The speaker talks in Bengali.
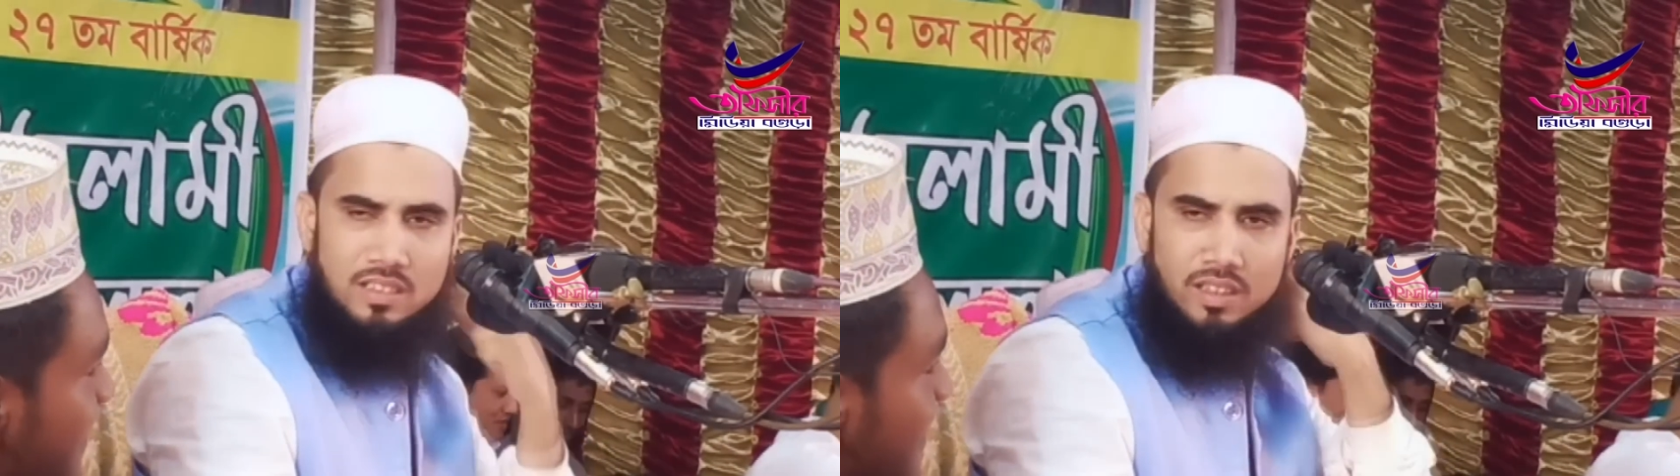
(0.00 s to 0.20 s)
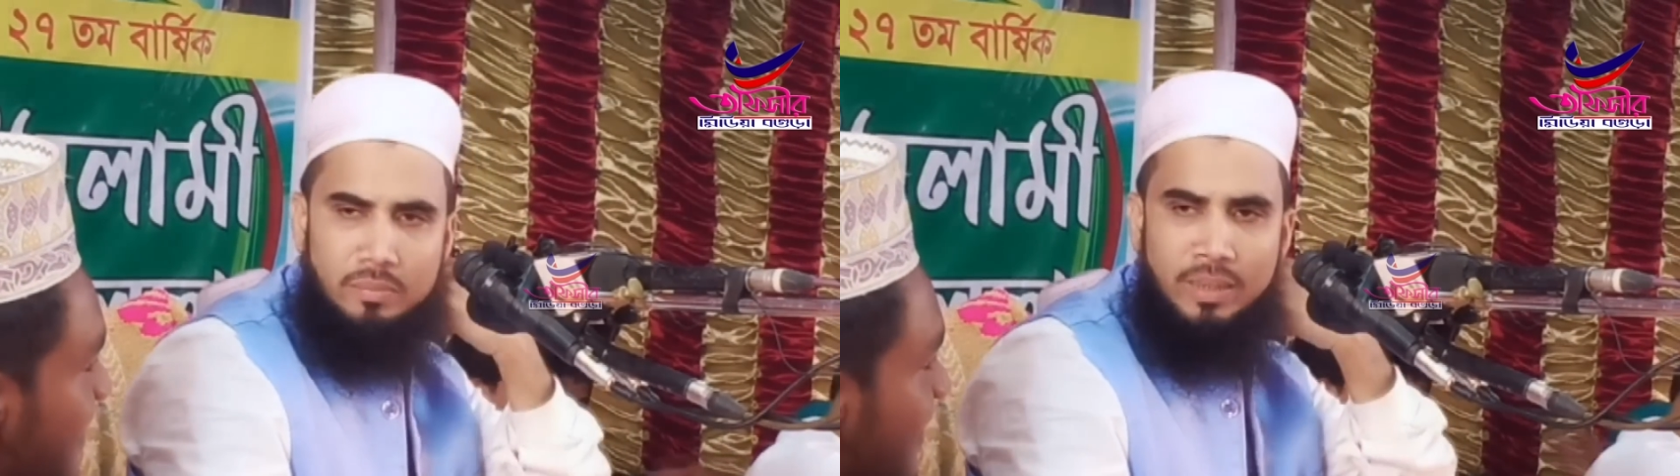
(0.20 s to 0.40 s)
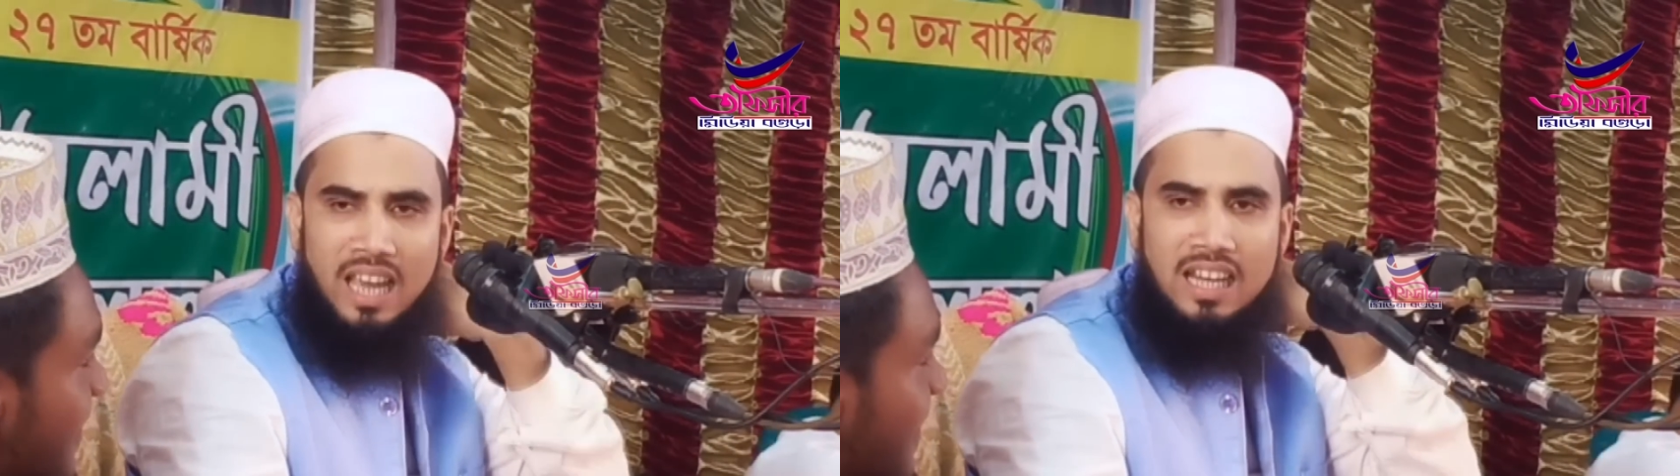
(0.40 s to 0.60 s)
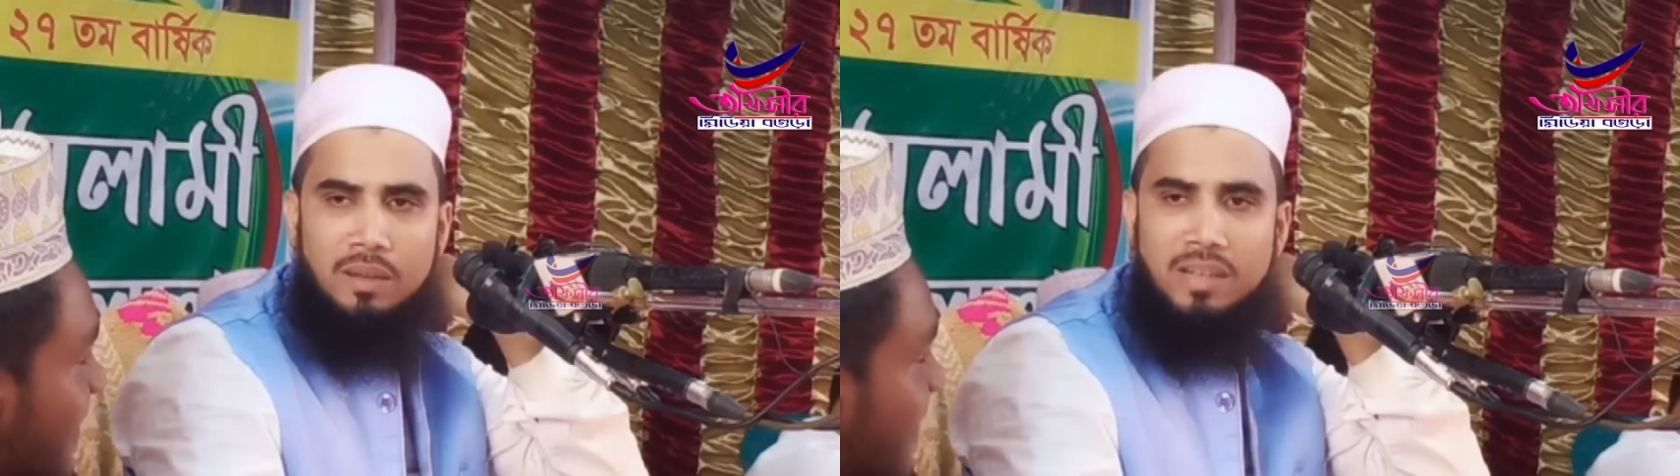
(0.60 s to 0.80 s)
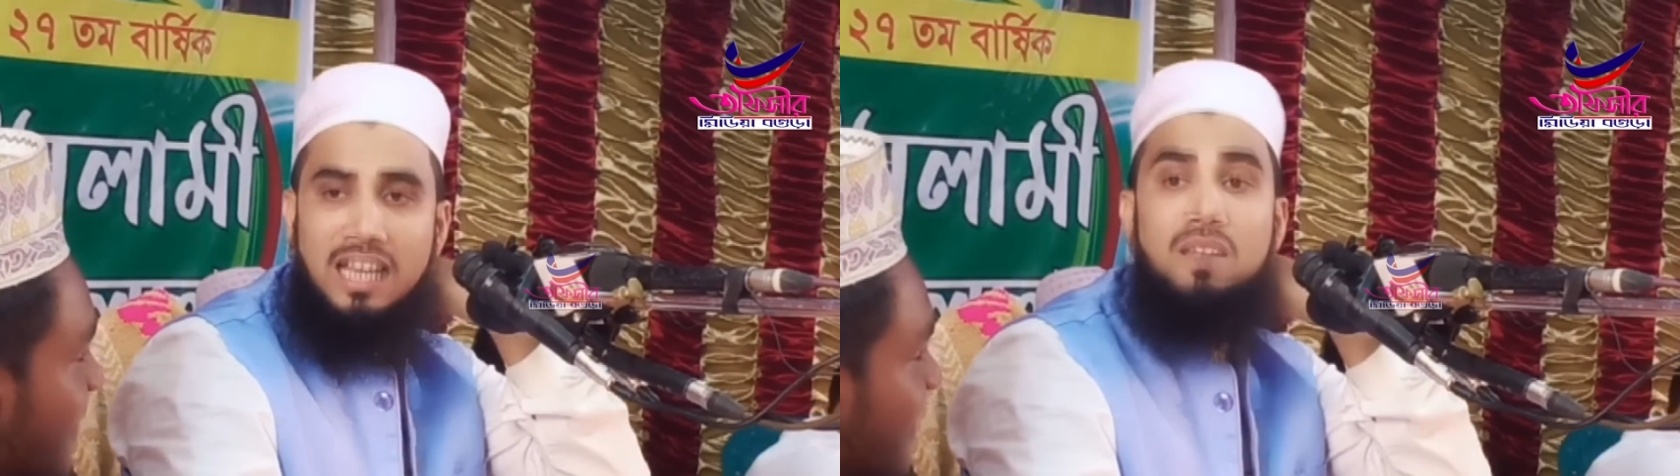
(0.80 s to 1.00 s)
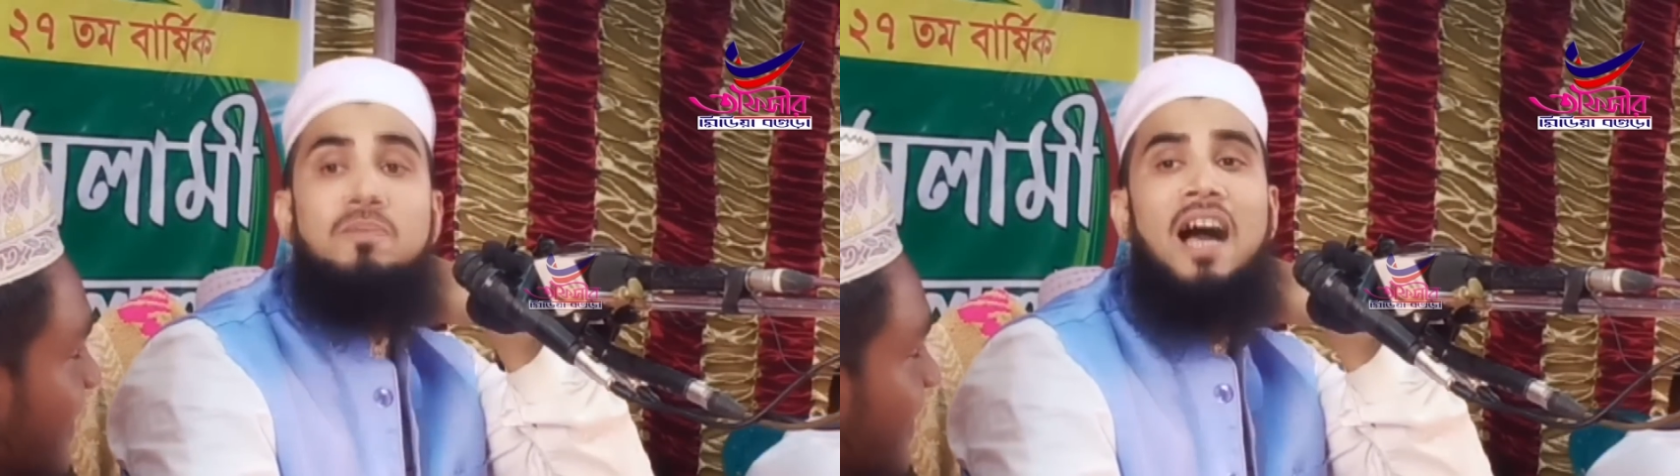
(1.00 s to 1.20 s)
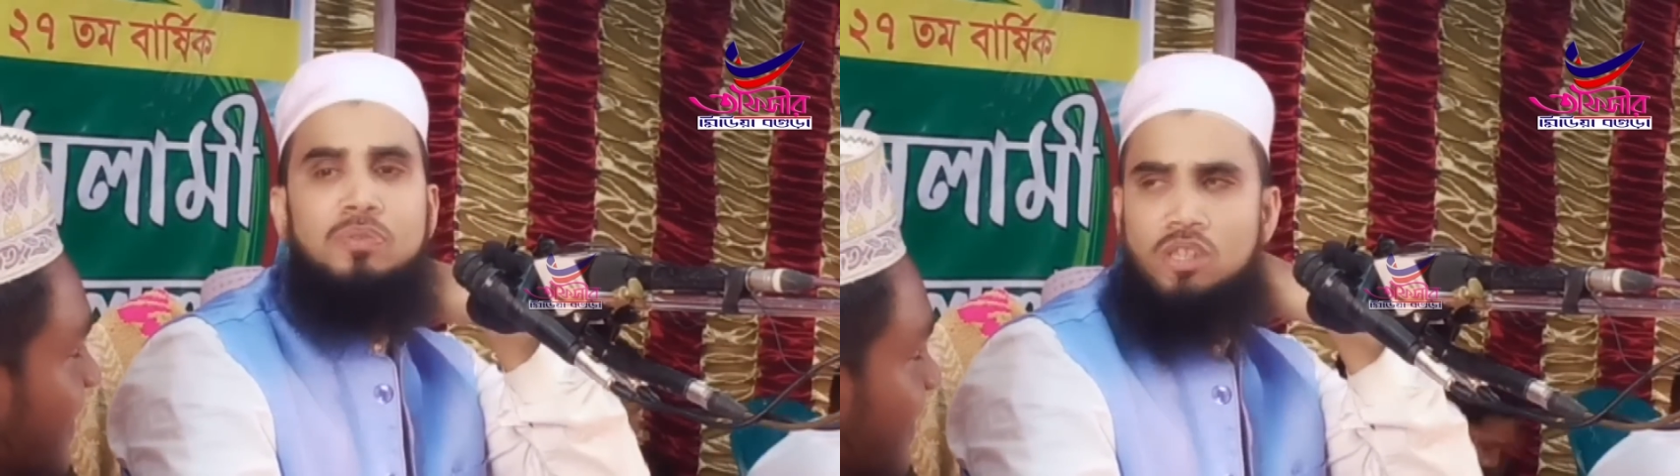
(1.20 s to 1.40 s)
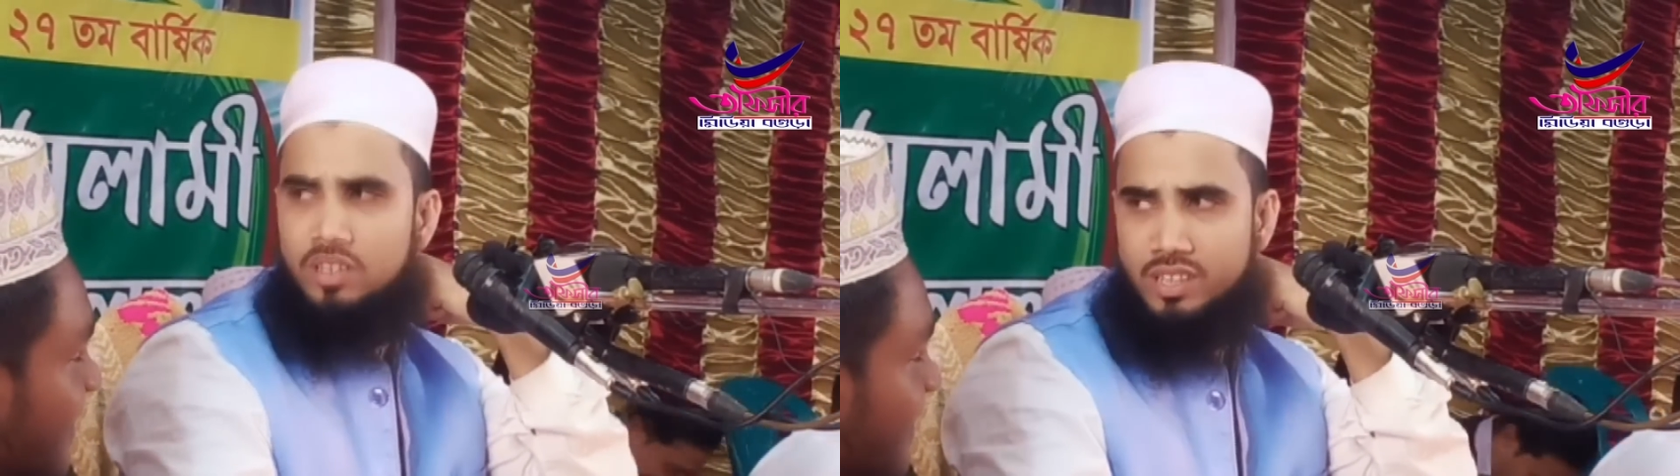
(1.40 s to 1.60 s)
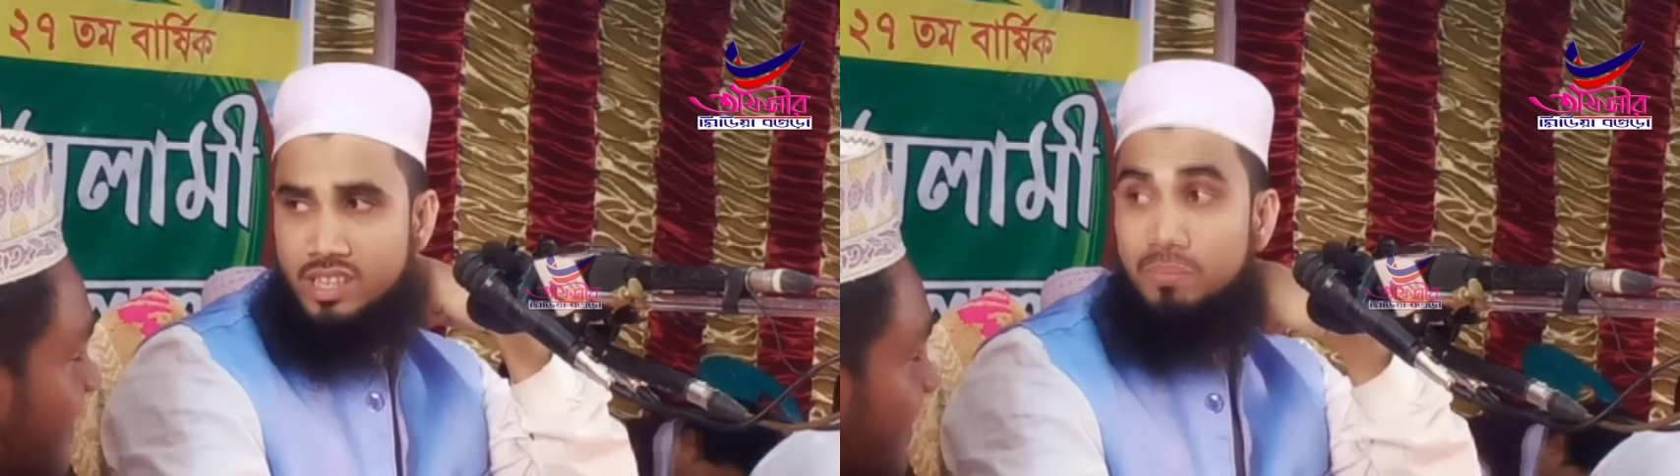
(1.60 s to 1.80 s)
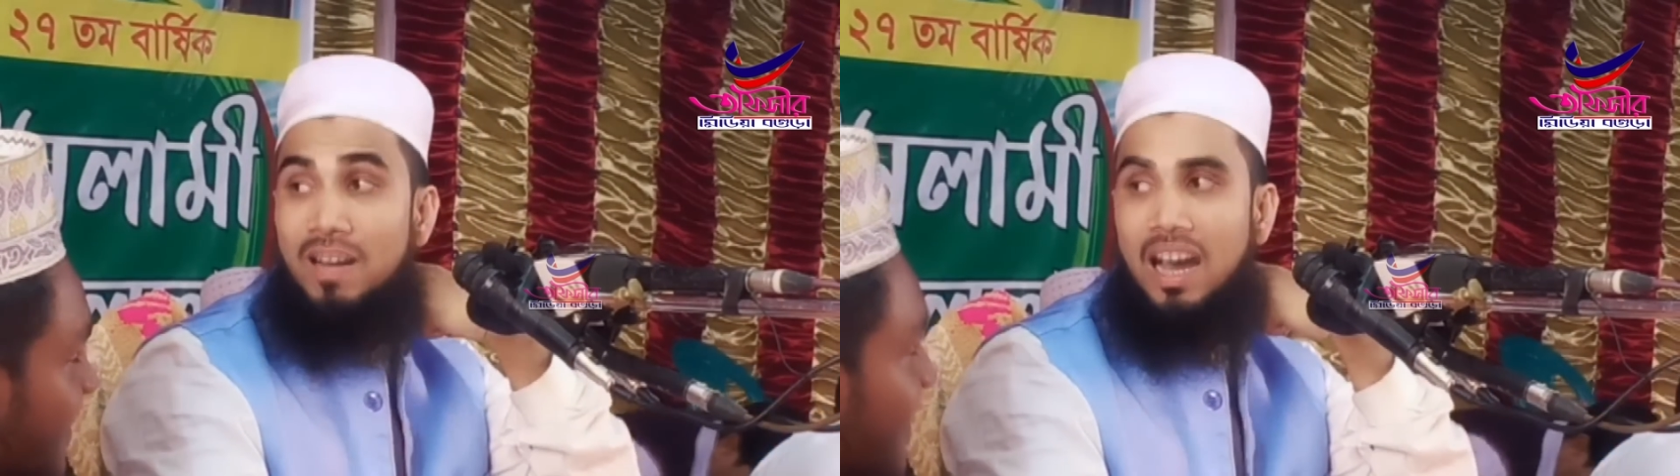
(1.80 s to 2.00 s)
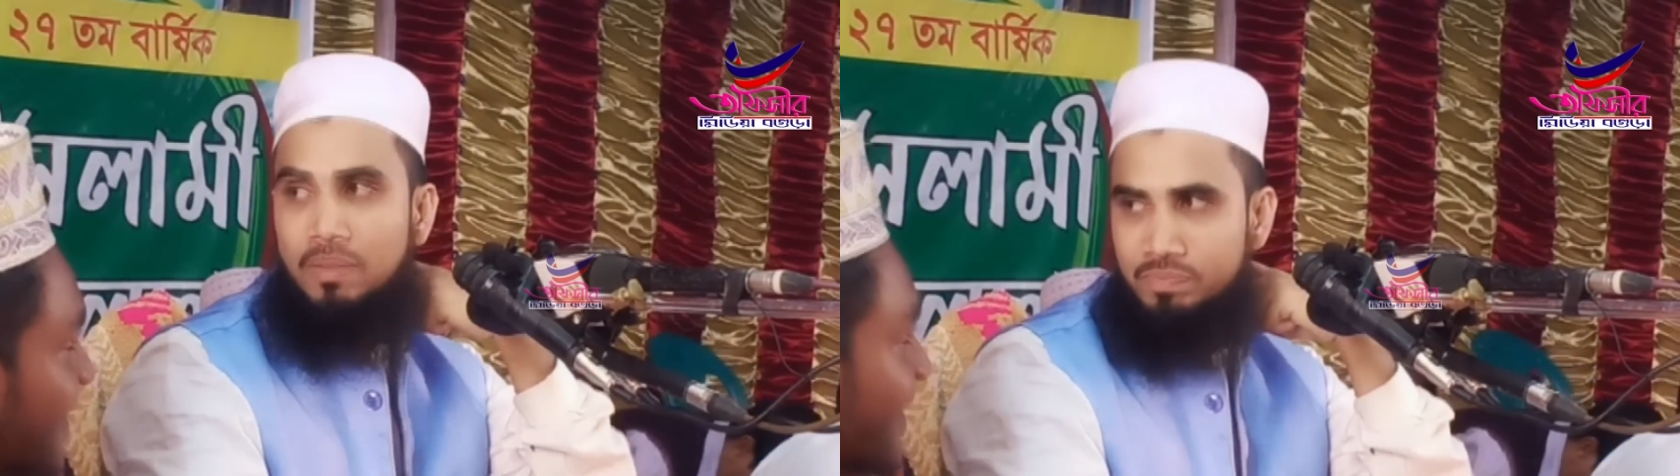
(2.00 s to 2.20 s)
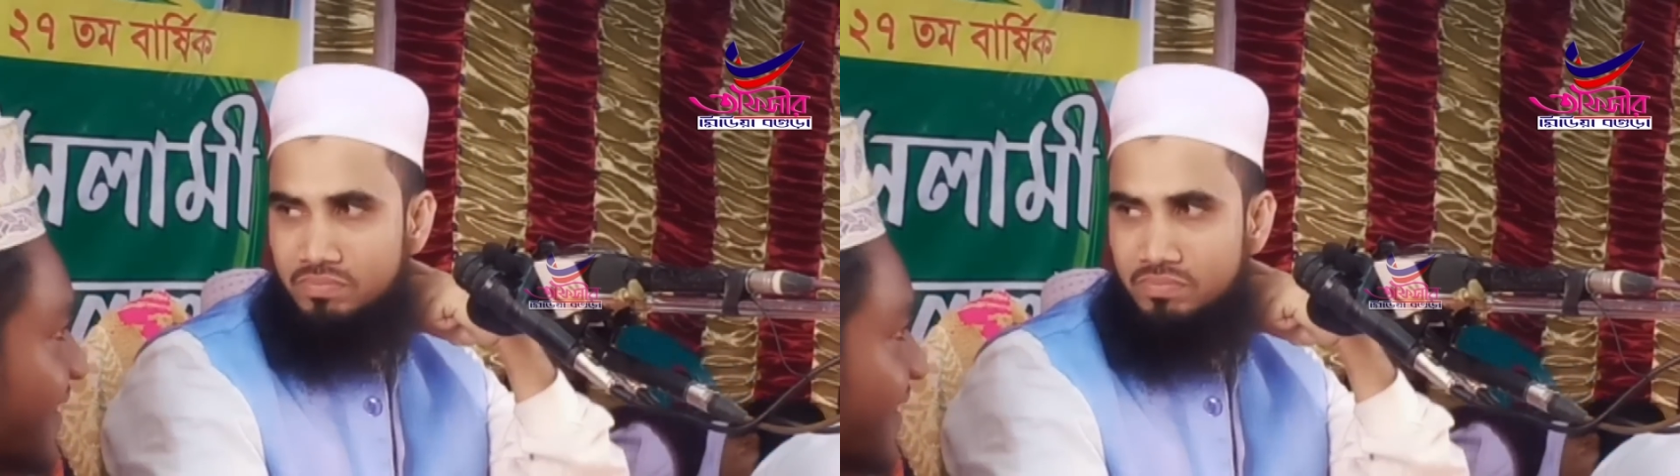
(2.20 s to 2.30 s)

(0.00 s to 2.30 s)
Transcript: বিয়ের নামে খালি পাপ চলতেছে পাপ